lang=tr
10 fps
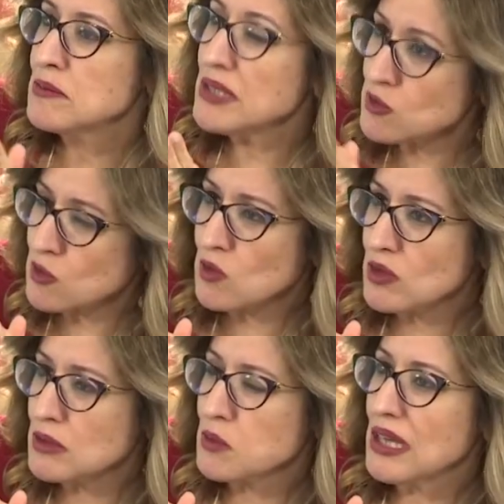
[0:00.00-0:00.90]
Birçok
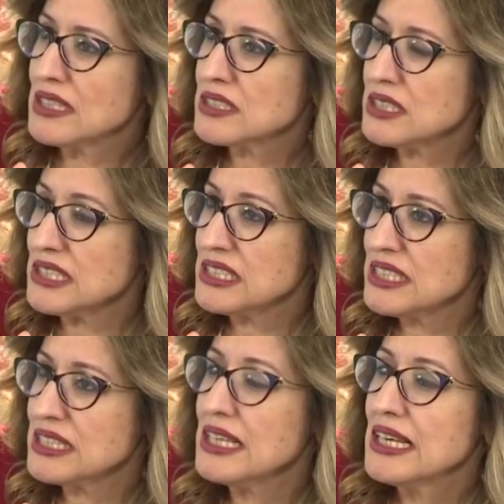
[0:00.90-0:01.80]
yolla bulaştığı
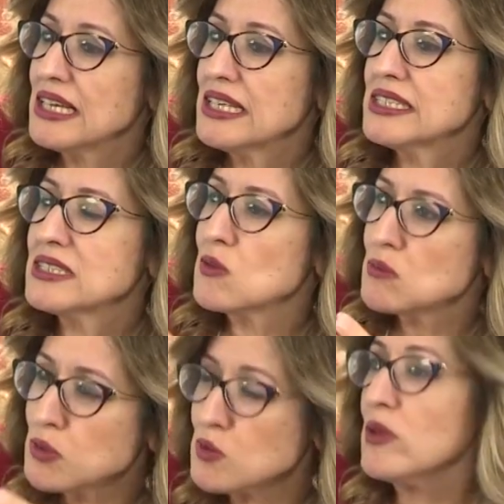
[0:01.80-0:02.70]
için işte
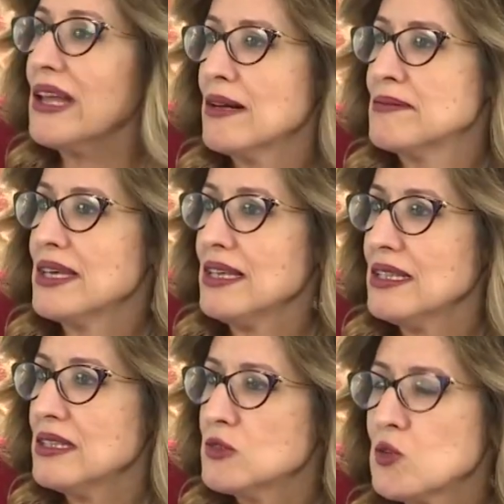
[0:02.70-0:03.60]
bu dönemde
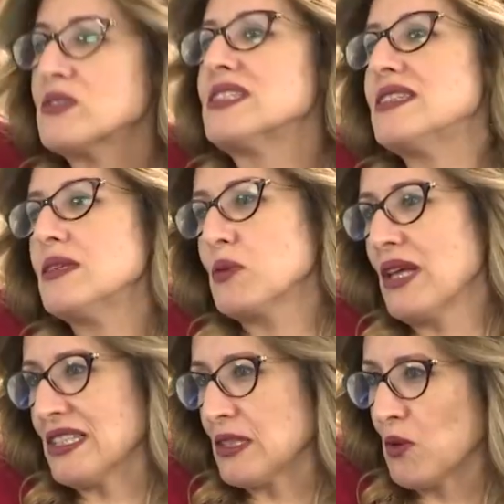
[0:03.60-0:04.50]
çok ciddi
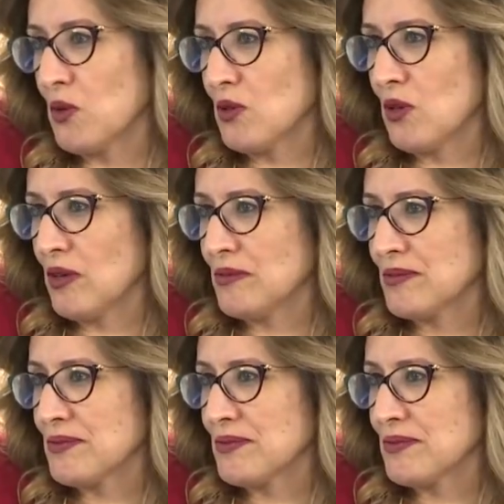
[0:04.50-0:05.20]
bulaşma oluyor.